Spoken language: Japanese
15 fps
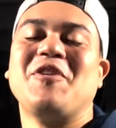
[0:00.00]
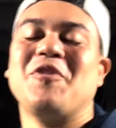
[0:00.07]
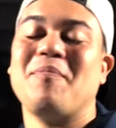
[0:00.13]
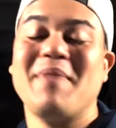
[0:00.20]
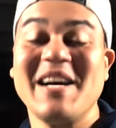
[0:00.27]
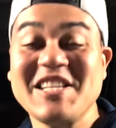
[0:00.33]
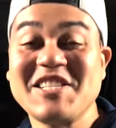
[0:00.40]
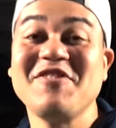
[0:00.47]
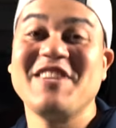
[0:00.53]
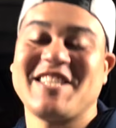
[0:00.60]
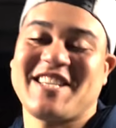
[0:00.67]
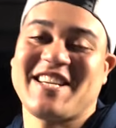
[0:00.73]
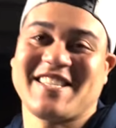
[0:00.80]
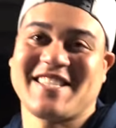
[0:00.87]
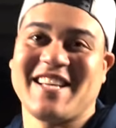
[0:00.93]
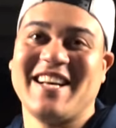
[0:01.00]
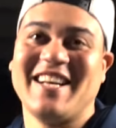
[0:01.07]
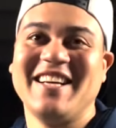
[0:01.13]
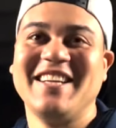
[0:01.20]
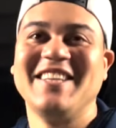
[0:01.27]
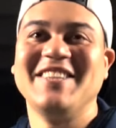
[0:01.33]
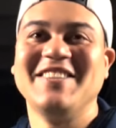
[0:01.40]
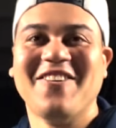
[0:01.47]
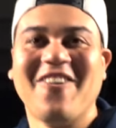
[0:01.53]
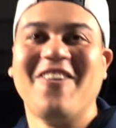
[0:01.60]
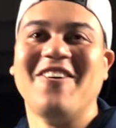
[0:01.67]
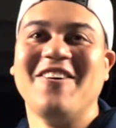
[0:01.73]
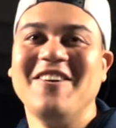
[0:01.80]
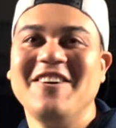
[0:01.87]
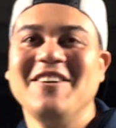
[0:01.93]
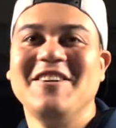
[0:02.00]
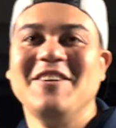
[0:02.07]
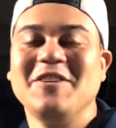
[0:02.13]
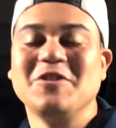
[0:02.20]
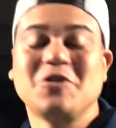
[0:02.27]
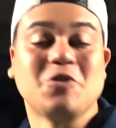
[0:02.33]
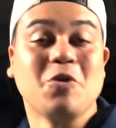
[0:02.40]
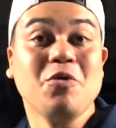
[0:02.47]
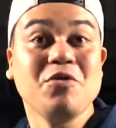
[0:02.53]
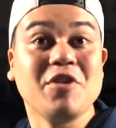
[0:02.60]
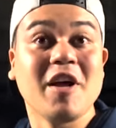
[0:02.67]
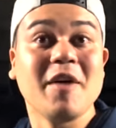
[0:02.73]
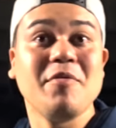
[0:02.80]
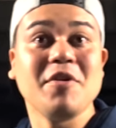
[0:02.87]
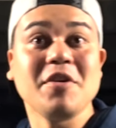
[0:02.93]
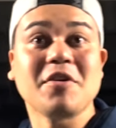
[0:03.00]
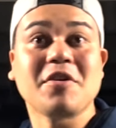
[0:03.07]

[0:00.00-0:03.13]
うん、マジ嬉しいやつあマジおおどのぐらいぶり